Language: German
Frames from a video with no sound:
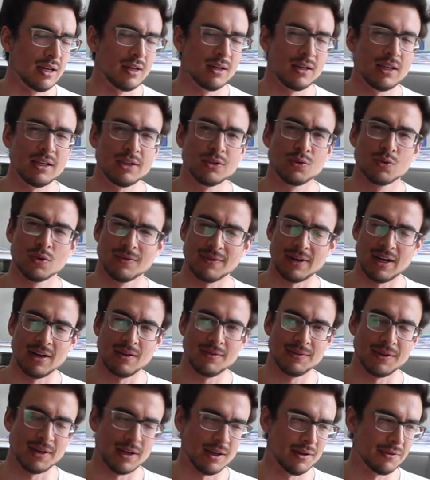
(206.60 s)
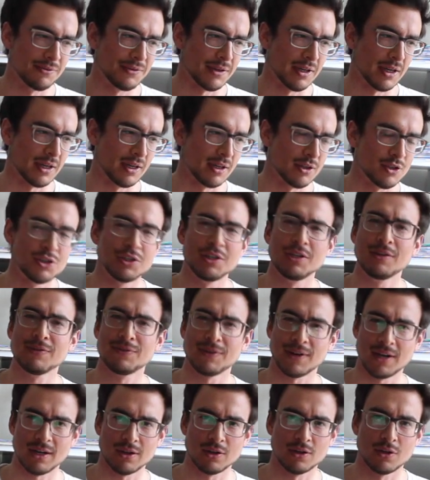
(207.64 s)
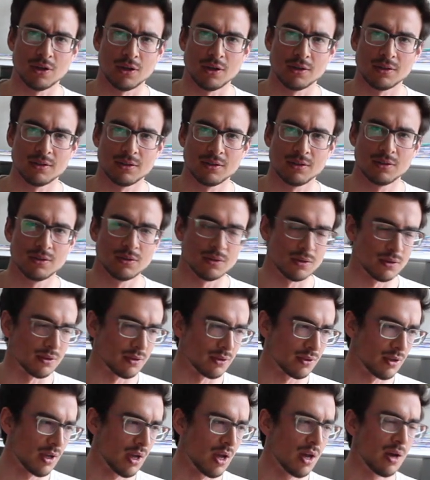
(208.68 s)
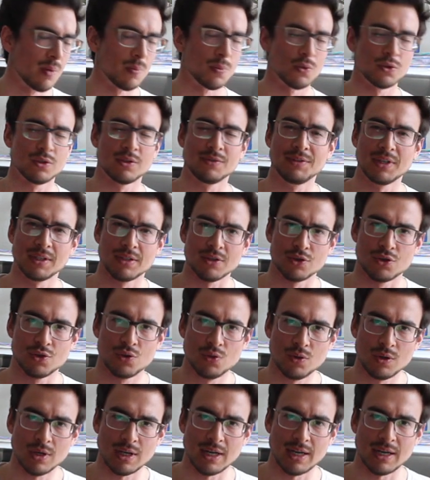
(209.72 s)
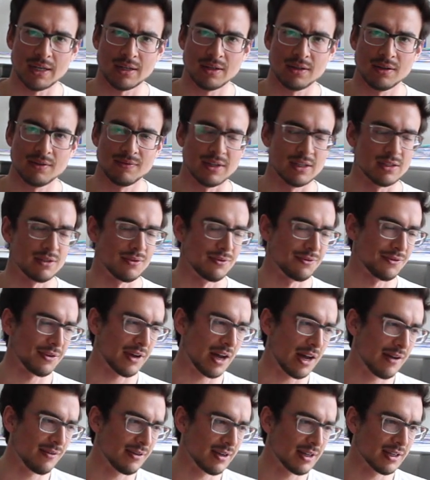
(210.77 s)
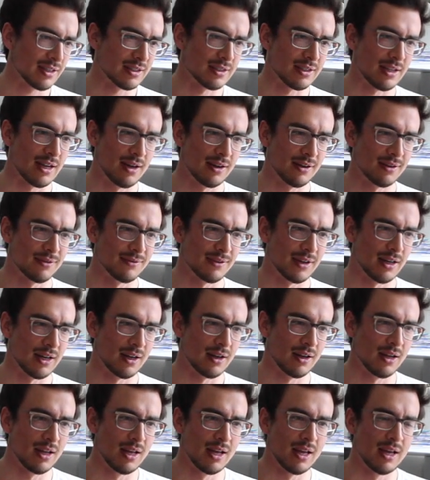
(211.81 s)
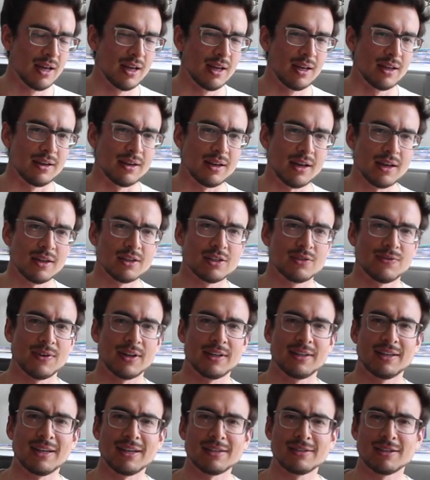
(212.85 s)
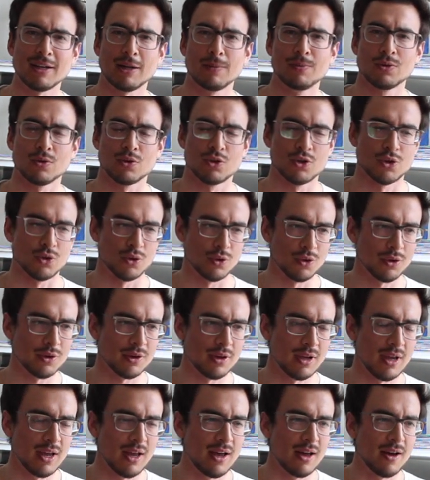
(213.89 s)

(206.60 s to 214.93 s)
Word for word: nicht nur, weil wir einfach Skifahren konnten und motivierte Schüler hatten, weil es ein freiwilliges Lager war. Nein, es war deshalb so schön,